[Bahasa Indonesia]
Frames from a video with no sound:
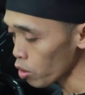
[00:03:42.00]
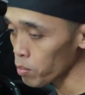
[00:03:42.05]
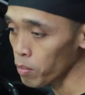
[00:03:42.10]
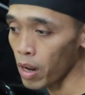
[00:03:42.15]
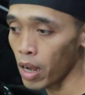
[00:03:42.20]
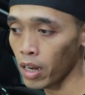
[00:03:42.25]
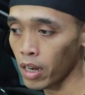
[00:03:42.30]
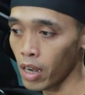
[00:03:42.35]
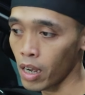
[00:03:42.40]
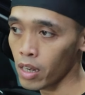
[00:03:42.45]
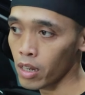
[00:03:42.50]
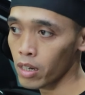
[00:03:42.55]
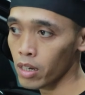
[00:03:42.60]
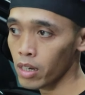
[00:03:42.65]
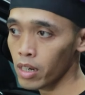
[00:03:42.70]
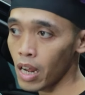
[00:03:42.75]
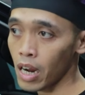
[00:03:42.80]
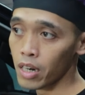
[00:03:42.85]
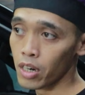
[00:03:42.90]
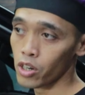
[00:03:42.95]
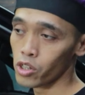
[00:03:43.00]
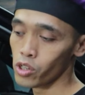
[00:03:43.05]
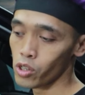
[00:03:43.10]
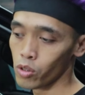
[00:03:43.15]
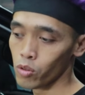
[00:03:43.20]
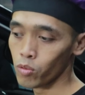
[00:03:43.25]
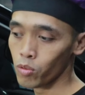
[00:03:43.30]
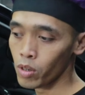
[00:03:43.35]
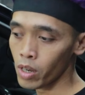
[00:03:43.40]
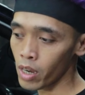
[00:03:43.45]
di belakang di underseat
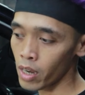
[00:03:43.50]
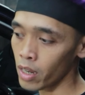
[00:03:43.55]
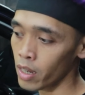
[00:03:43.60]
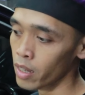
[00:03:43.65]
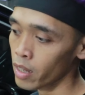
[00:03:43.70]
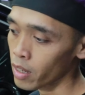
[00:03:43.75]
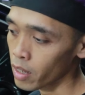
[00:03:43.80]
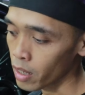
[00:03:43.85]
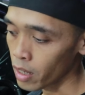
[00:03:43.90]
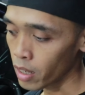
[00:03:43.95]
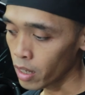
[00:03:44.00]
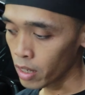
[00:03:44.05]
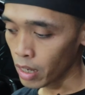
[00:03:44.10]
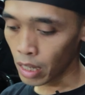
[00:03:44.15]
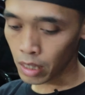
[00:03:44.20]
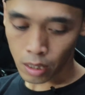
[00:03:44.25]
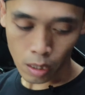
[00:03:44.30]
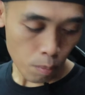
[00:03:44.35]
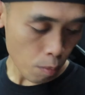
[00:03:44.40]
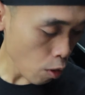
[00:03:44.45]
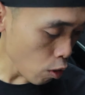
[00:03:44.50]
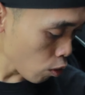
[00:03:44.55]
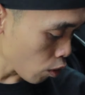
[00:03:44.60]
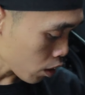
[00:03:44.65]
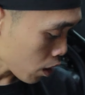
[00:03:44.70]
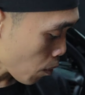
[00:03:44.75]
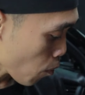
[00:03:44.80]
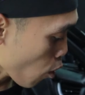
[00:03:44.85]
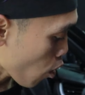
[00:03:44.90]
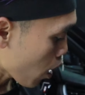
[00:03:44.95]
juga. Nanti baru
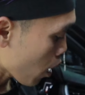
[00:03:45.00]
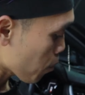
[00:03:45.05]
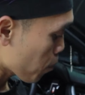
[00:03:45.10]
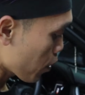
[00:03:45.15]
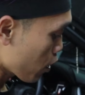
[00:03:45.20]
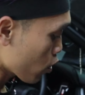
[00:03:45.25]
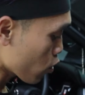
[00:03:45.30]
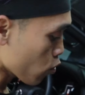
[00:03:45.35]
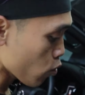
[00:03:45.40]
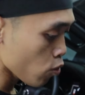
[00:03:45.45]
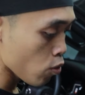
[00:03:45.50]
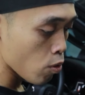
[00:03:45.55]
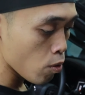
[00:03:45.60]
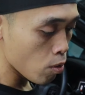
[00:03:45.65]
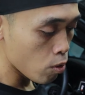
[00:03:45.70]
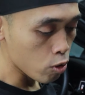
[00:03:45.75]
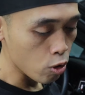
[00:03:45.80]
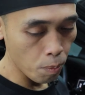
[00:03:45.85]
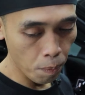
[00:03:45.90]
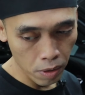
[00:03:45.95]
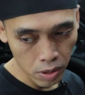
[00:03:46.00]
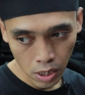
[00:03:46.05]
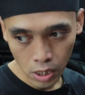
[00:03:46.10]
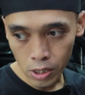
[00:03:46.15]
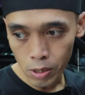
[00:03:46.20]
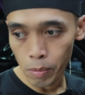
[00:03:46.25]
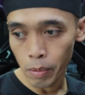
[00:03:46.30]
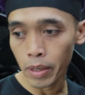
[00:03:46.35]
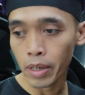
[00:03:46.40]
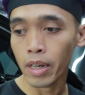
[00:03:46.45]
kita bongkar pintu untuk
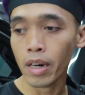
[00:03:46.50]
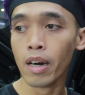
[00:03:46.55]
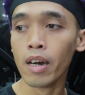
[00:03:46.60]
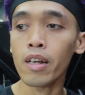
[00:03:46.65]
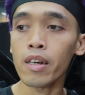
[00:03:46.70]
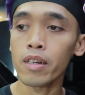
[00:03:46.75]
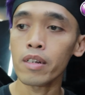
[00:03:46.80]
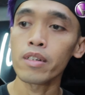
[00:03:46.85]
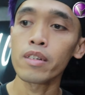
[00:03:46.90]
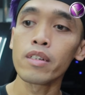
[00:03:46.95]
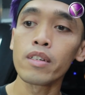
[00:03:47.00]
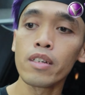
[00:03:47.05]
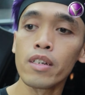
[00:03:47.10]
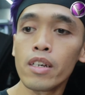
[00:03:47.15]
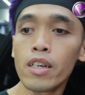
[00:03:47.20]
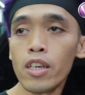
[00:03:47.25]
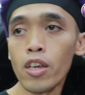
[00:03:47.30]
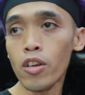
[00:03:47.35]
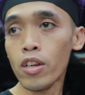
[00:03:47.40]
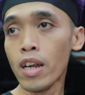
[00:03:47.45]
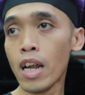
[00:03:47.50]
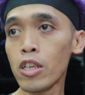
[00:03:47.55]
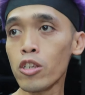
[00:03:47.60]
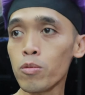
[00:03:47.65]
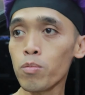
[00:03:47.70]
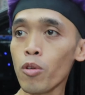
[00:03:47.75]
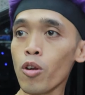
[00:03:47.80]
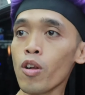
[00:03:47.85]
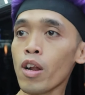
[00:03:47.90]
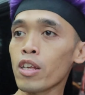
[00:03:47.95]
pasang speaker. Ini
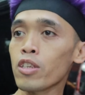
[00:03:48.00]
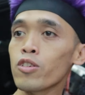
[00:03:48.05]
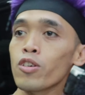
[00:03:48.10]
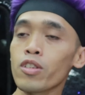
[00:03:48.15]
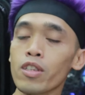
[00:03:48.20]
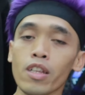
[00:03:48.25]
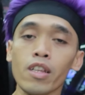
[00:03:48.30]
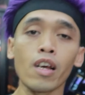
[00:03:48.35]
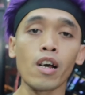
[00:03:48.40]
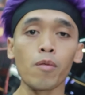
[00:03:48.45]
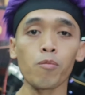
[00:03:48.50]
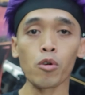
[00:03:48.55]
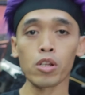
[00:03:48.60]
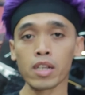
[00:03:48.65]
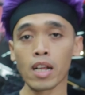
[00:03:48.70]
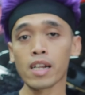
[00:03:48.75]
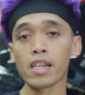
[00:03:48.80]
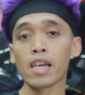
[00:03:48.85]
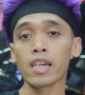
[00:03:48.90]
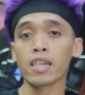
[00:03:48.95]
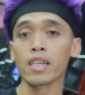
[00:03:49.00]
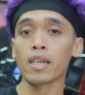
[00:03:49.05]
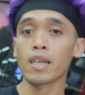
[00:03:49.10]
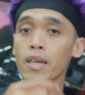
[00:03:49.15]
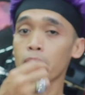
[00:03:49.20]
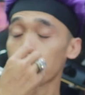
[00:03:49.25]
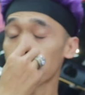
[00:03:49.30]
lanjut bro, lanjut. Nah, buat kalian nih